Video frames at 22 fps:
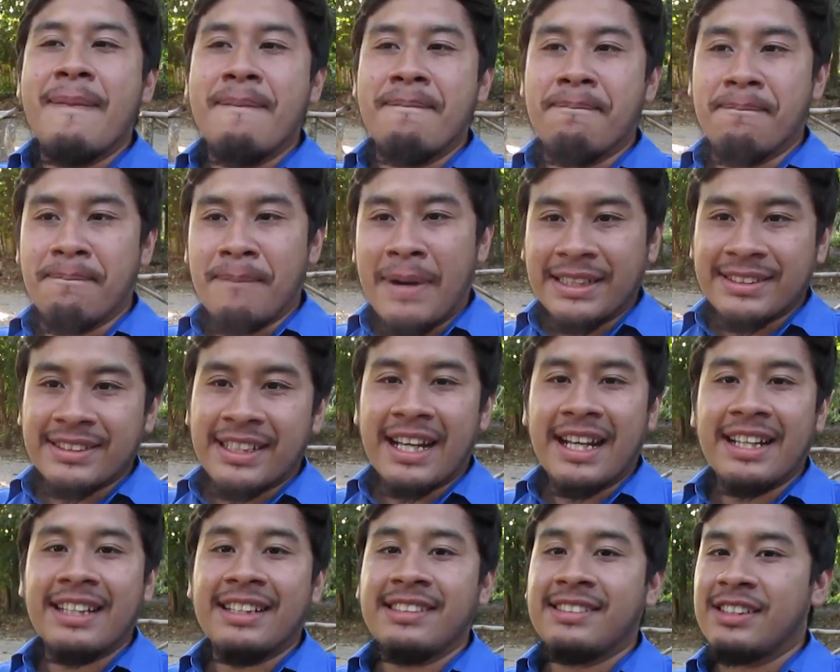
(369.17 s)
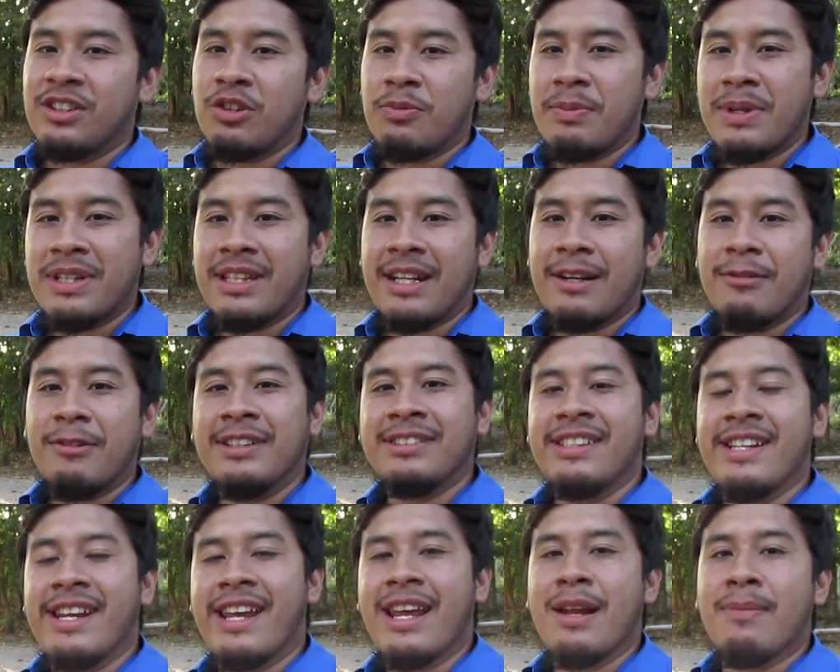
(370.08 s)
más grandes, si no me atrevo a
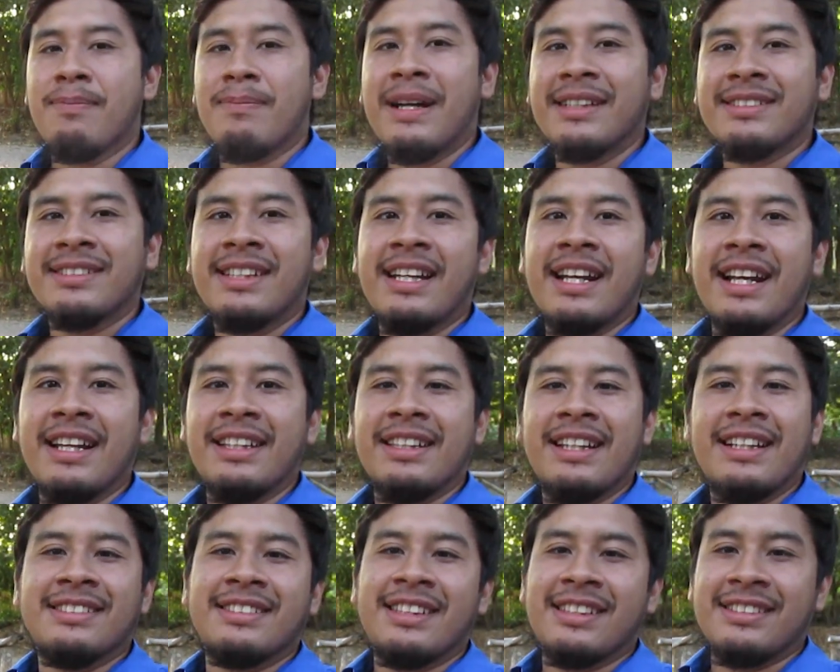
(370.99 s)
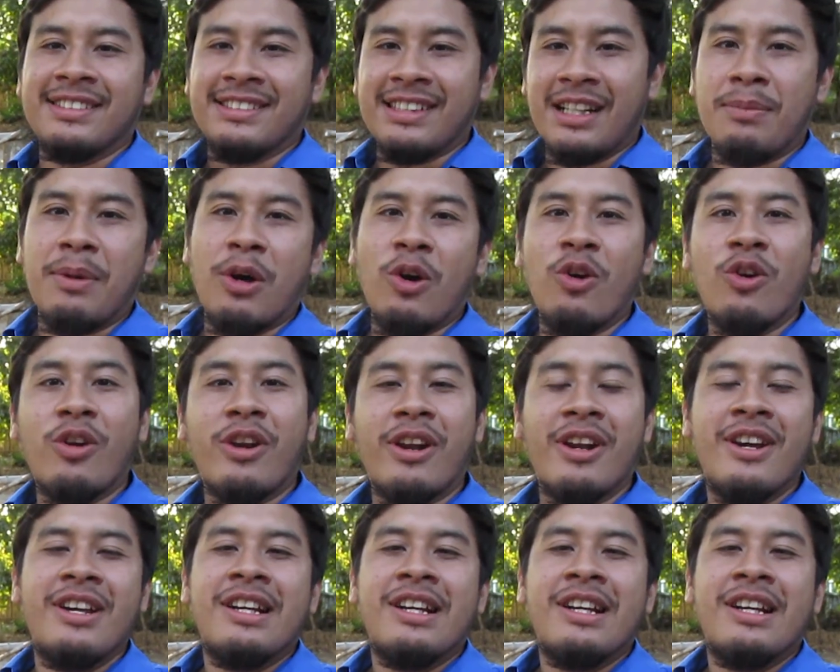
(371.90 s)
decir que el más grande de San Salvador.